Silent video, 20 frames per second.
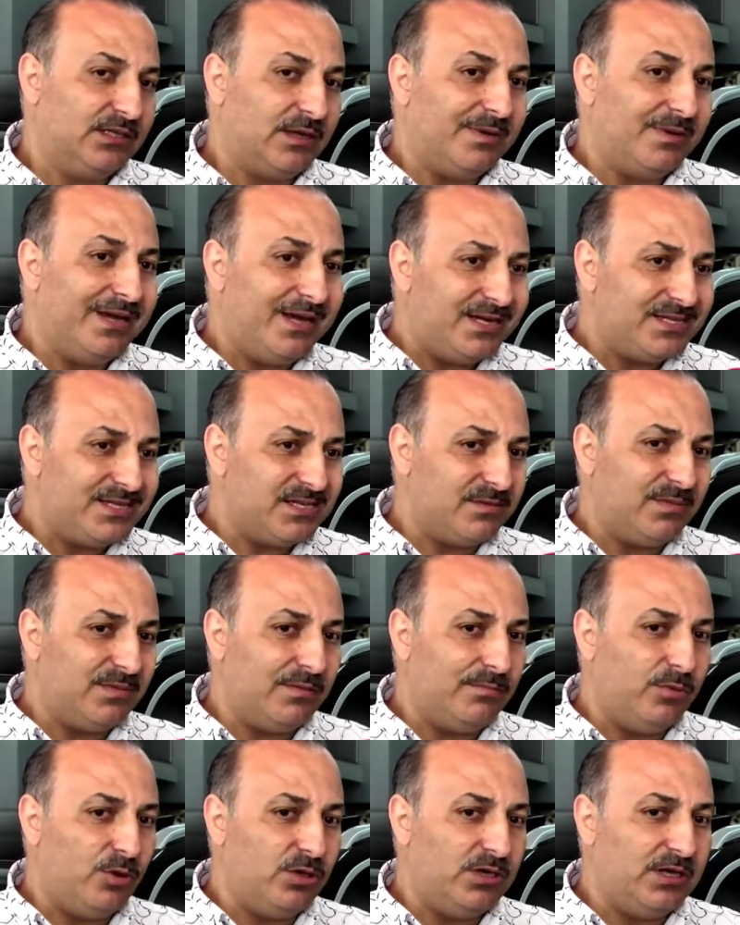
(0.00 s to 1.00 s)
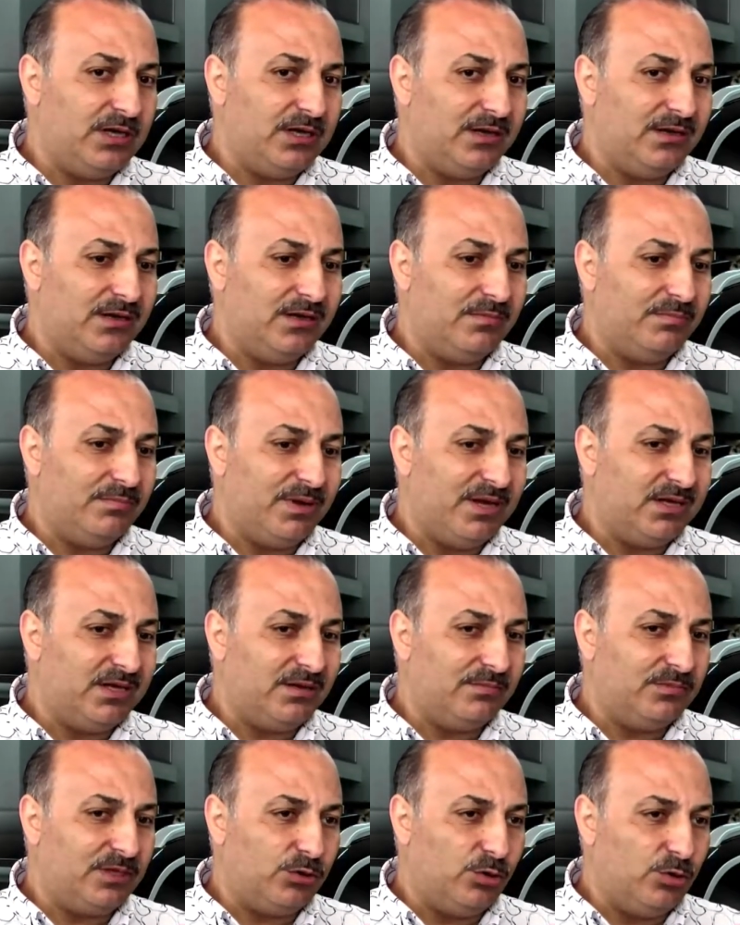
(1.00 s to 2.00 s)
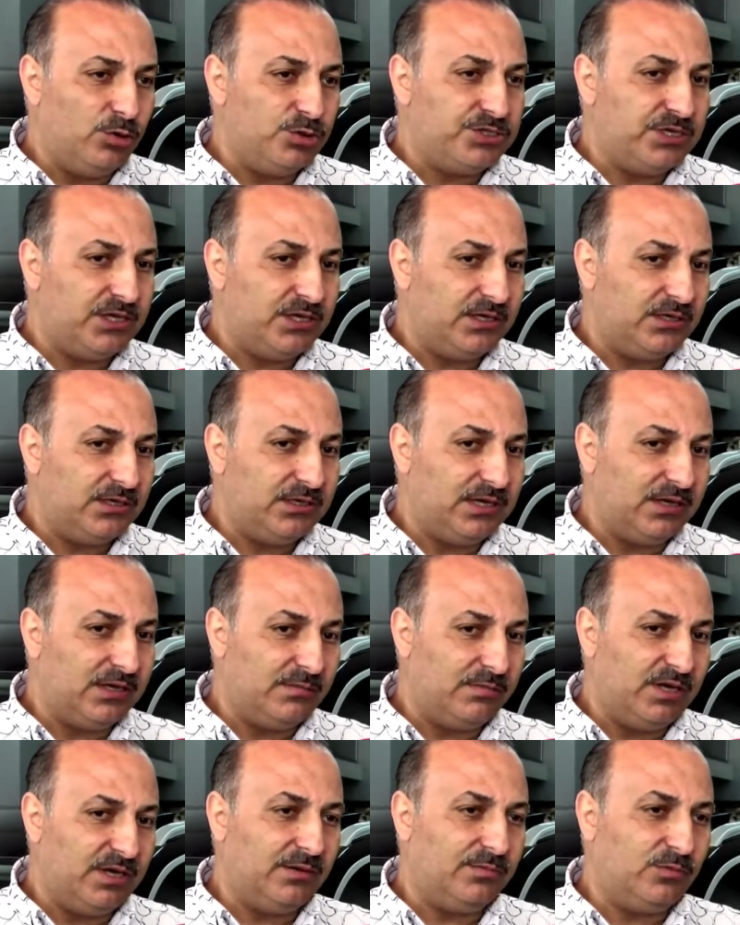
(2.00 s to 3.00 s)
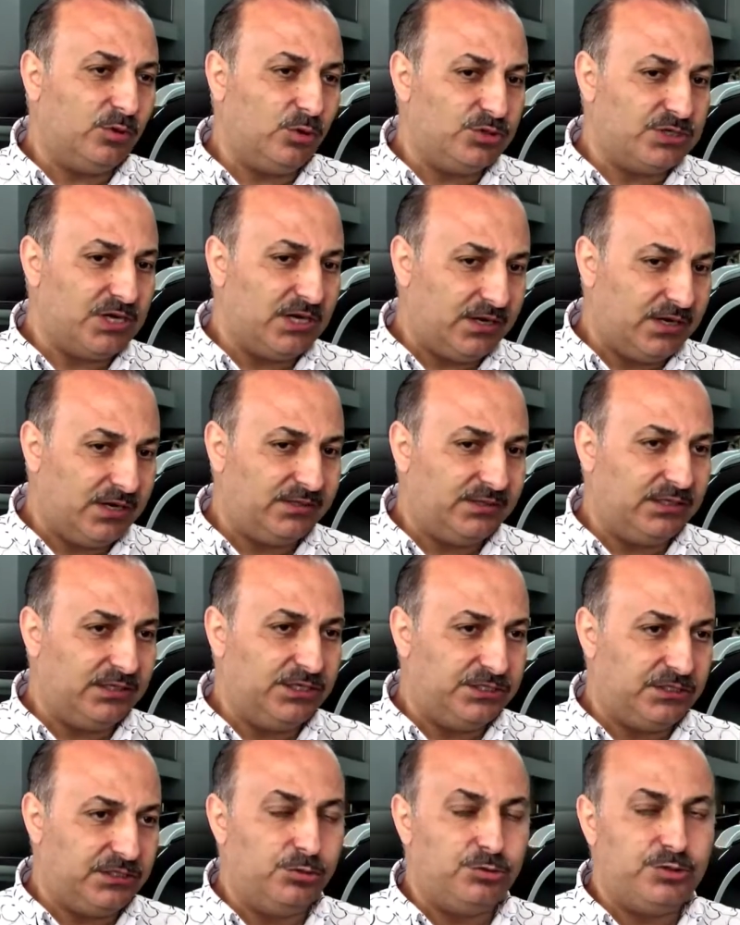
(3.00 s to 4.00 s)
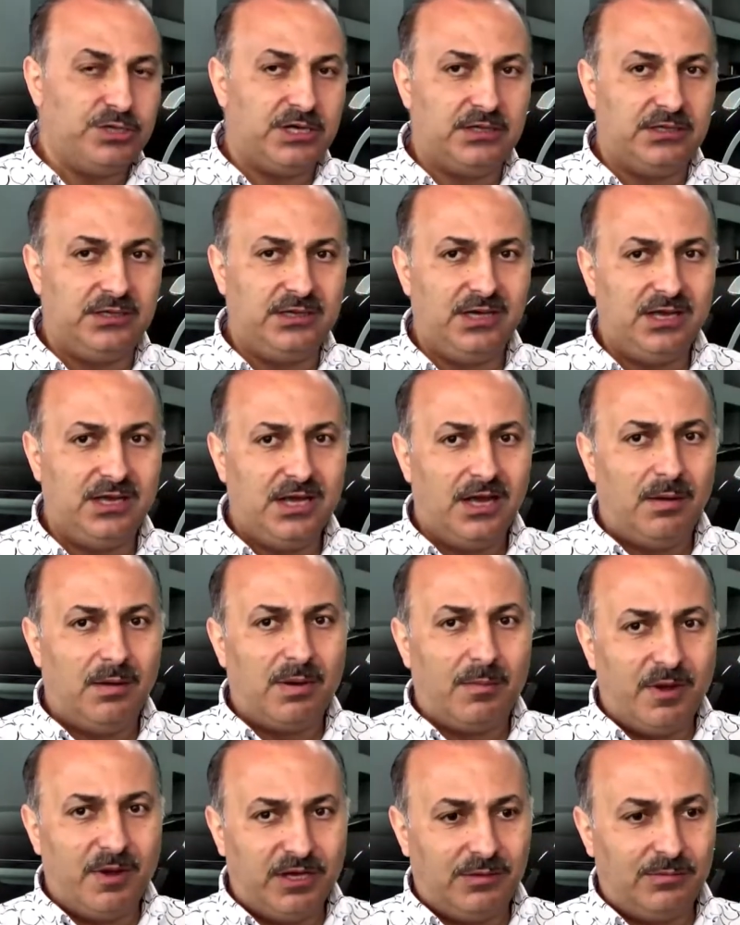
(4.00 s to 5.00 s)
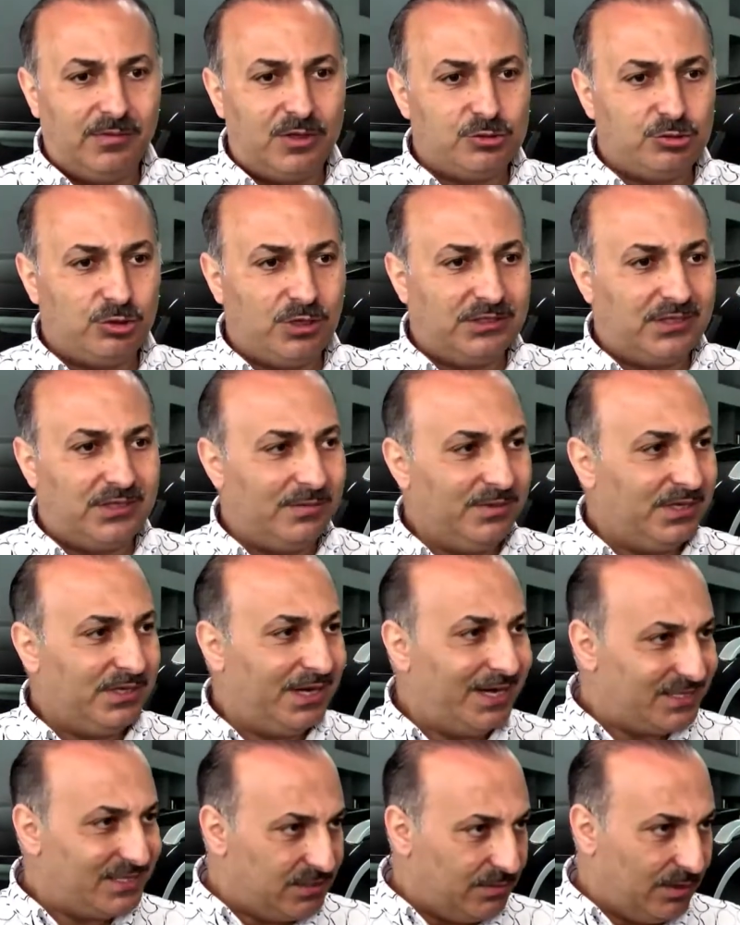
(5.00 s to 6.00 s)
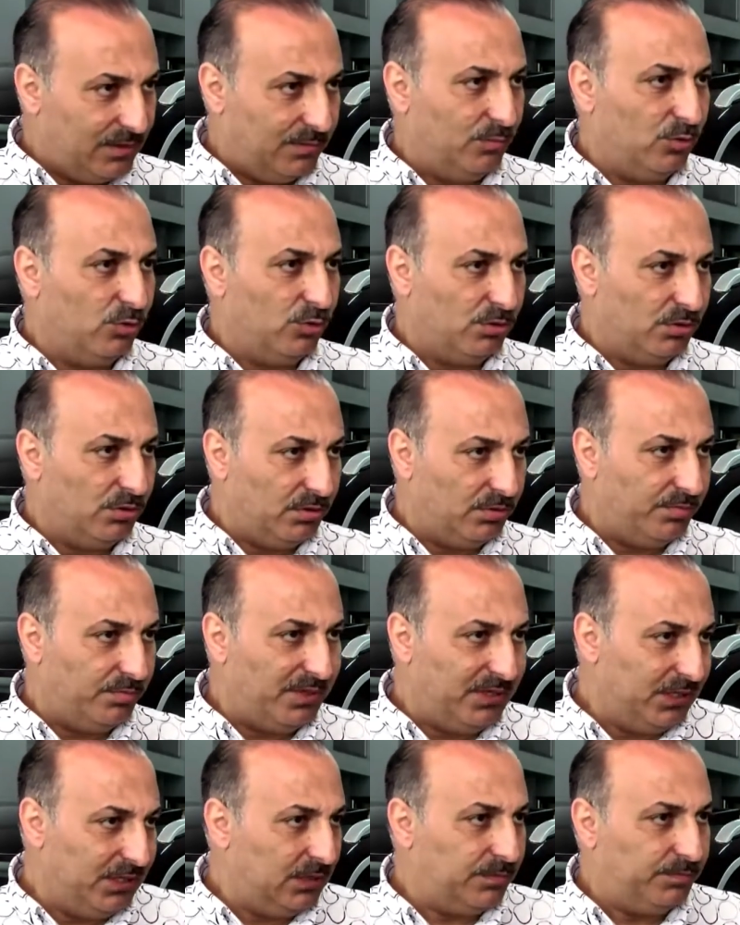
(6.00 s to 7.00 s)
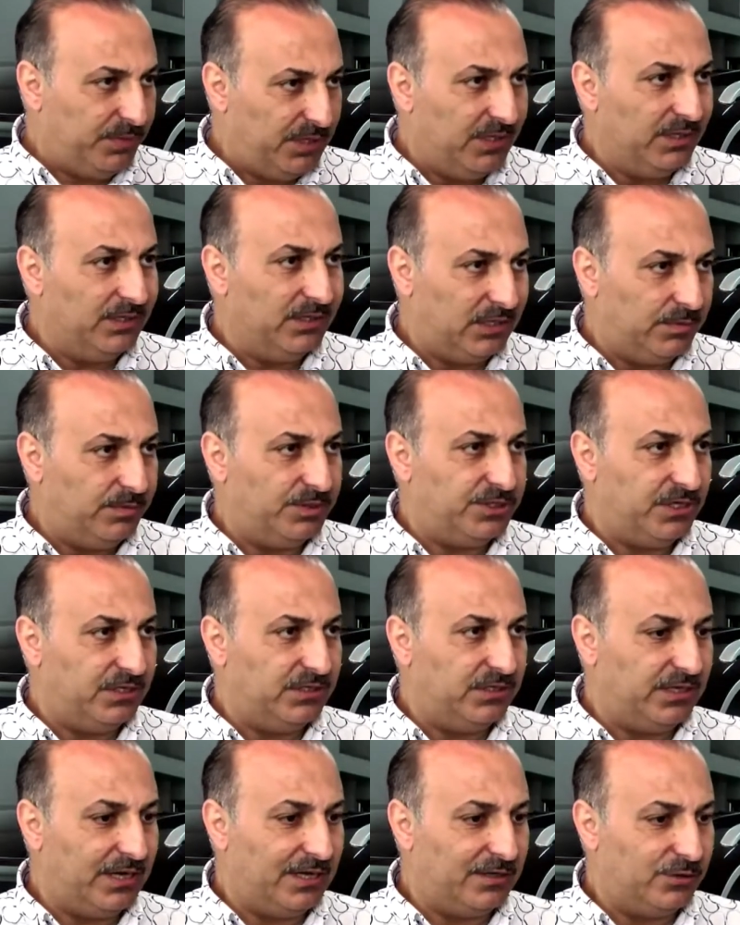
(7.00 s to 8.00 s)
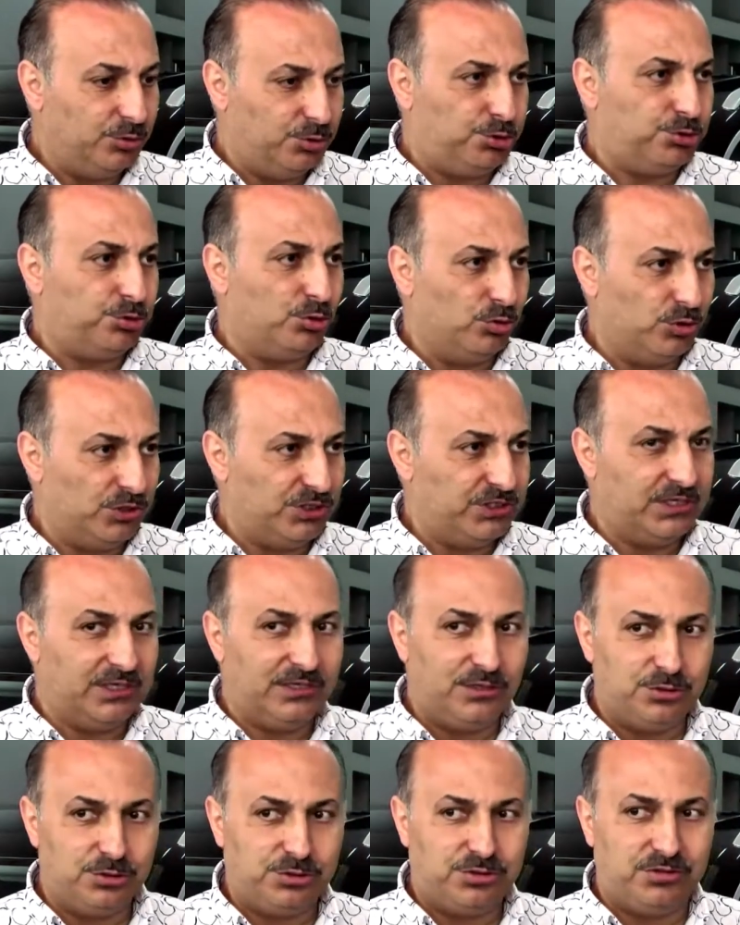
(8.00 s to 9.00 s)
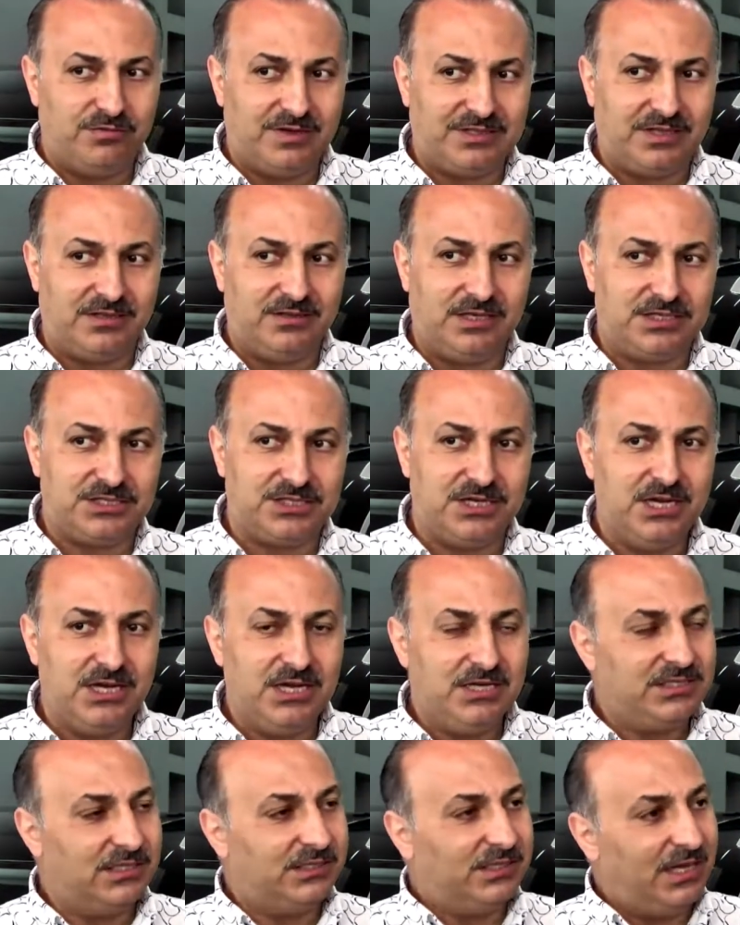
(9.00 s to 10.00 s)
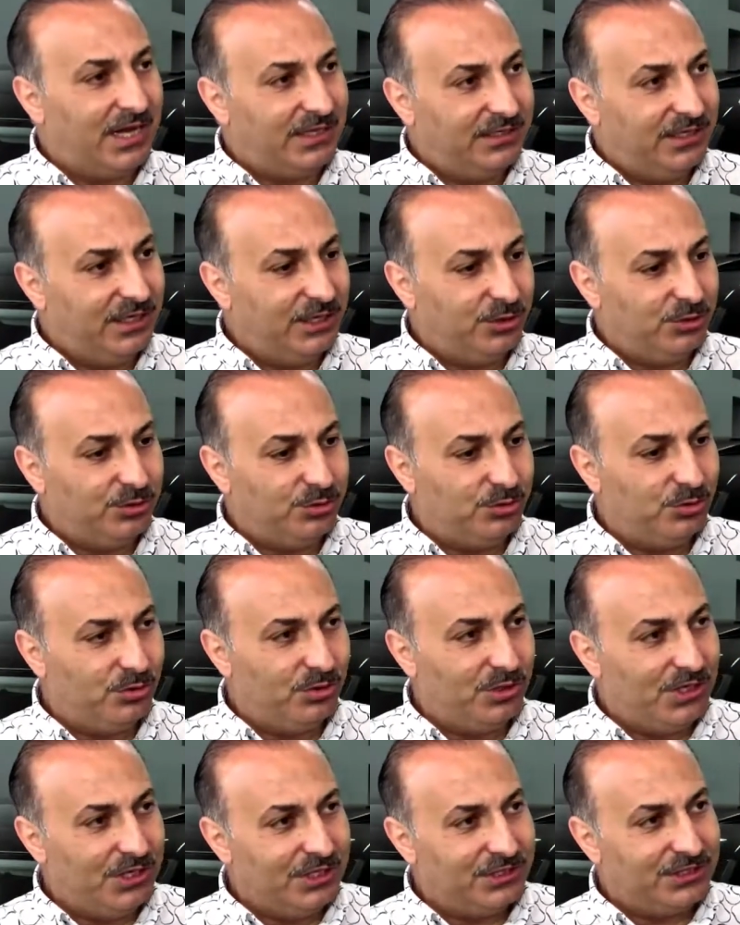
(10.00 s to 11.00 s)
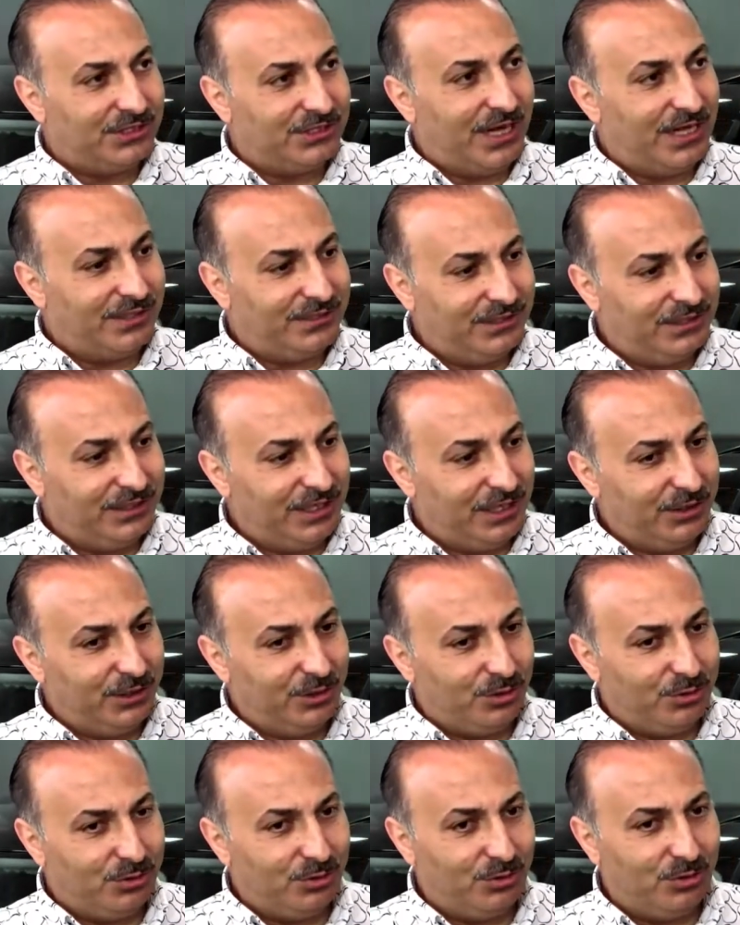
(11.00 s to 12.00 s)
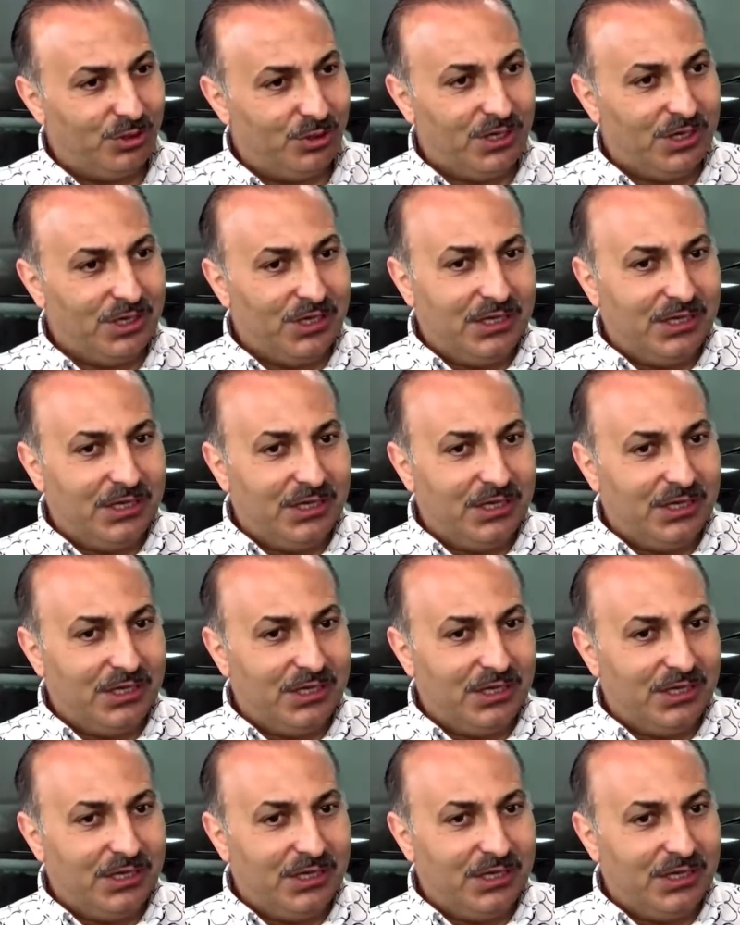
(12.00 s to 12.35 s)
Tabii her zaman böyle e, bayramdan önce yani bayramdan önce hakikaten işler güzeldi. Ama bayramdan sonra tabii ki her zaman bu bilindik bilindik bir şeydir yani düşüş olur işlerde. Çünkü vatandaş işte tatile gidiyor. işte tatilden geliyor.